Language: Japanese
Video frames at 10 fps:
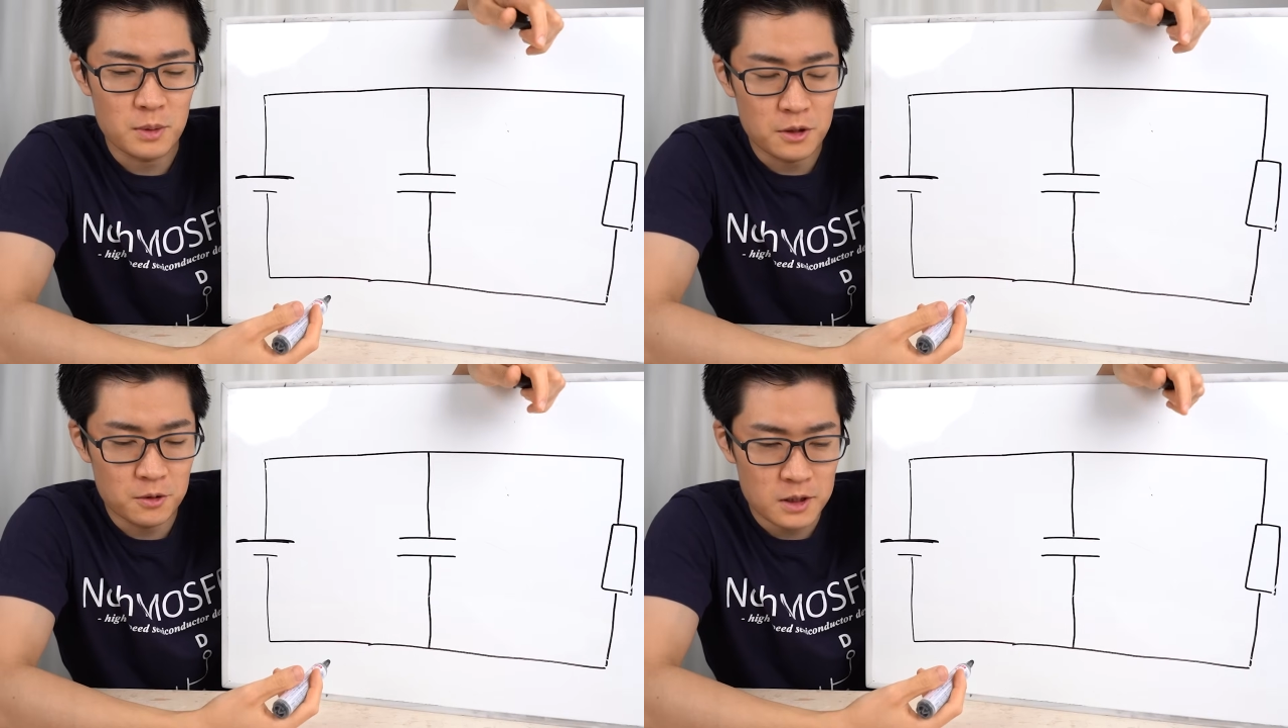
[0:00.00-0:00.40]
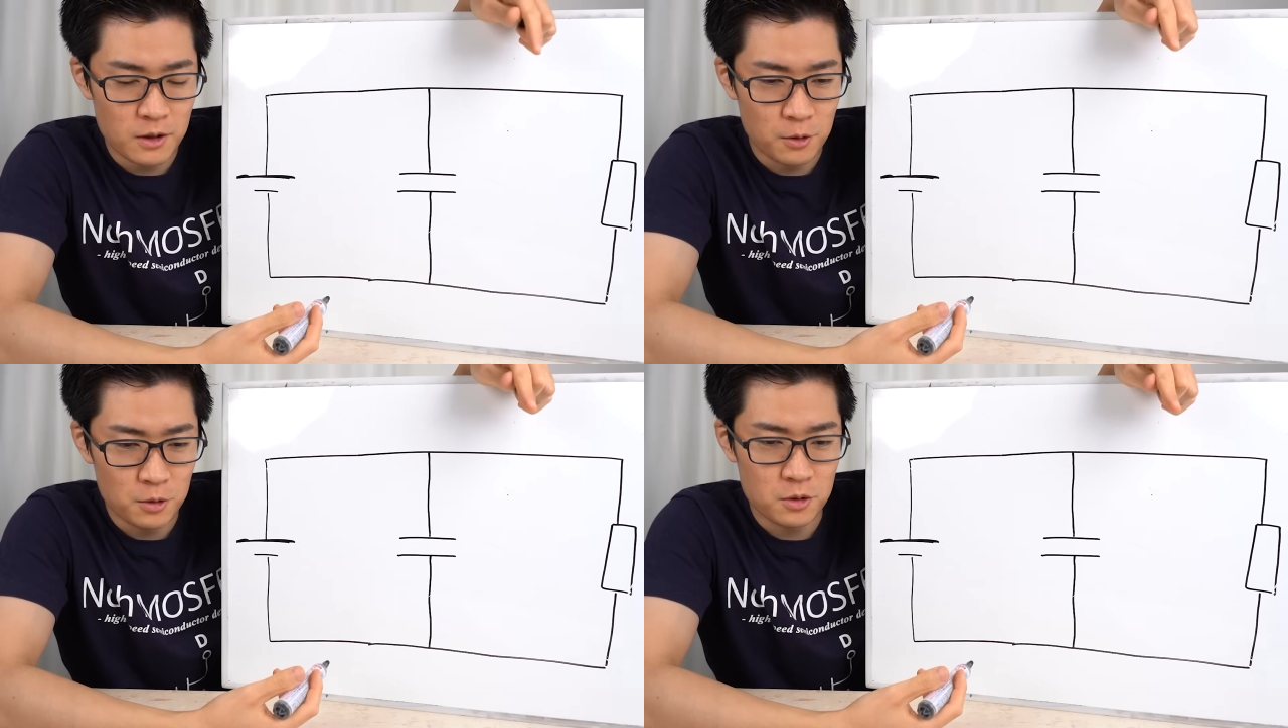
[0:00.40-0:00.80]
まあ、動作
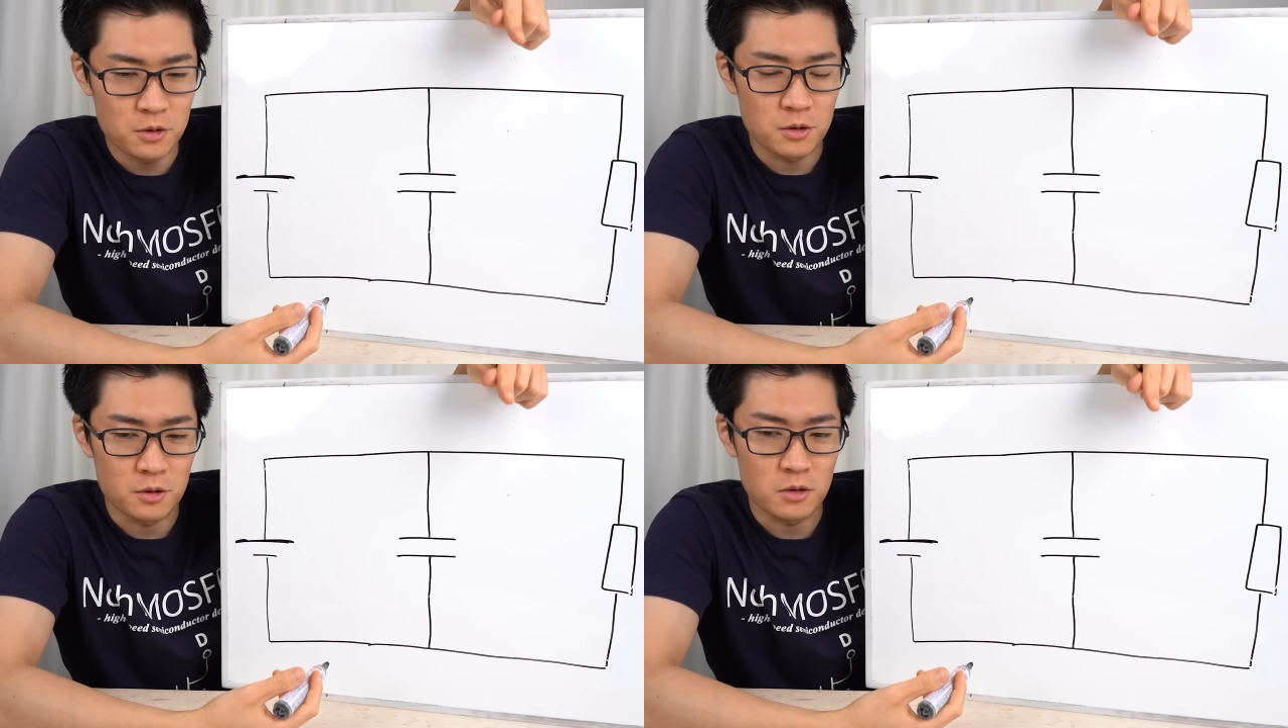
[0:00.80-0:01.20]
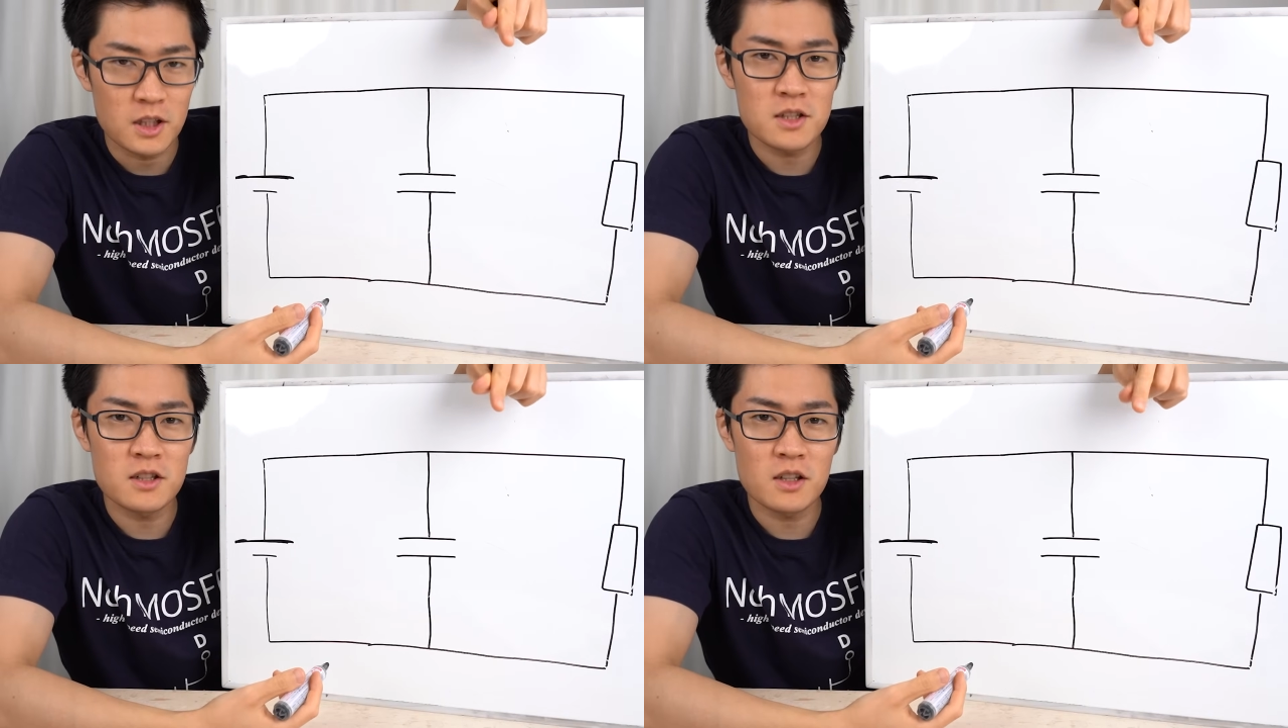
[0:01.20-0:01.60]
はほとんど
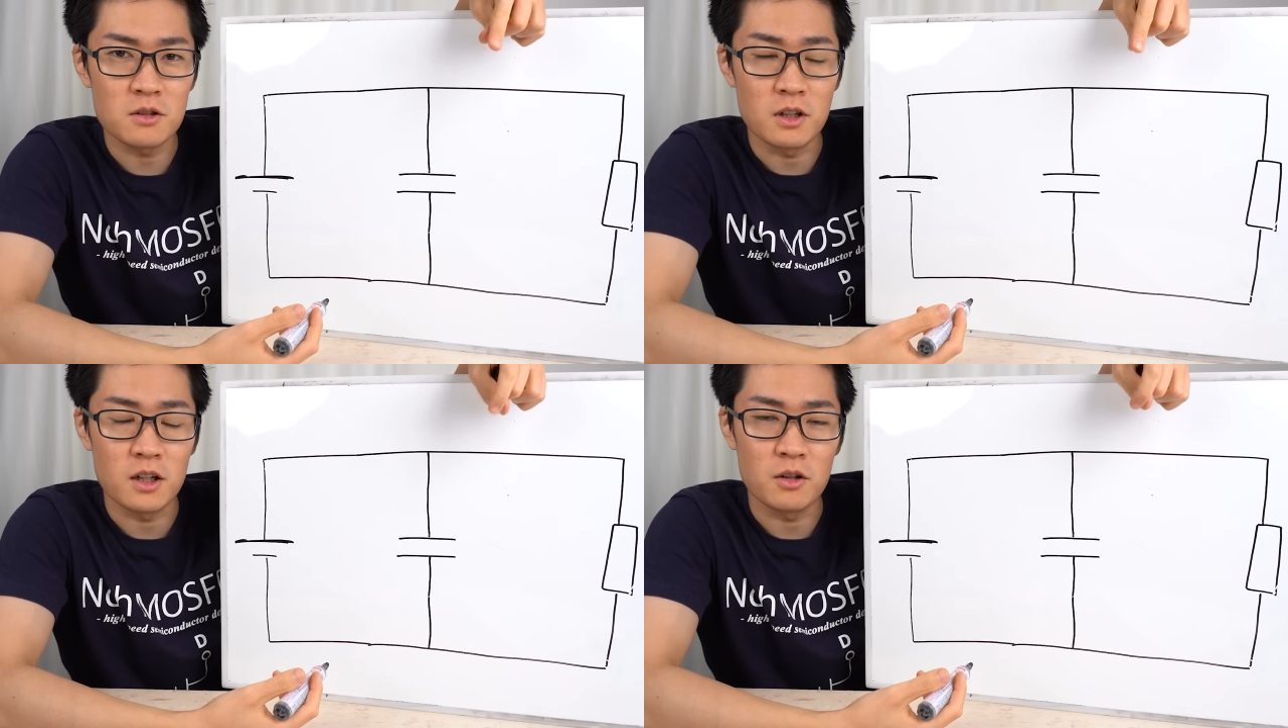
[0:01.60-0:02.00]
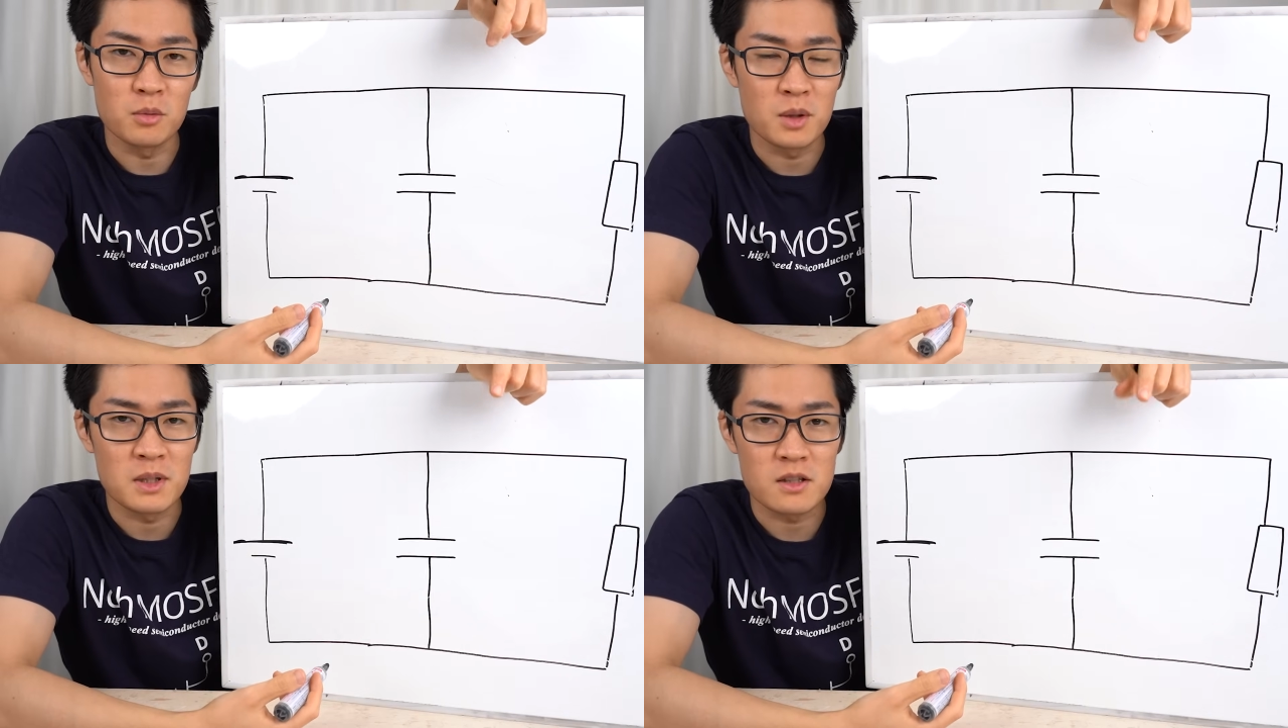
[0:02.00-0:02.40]
同じだとは思いま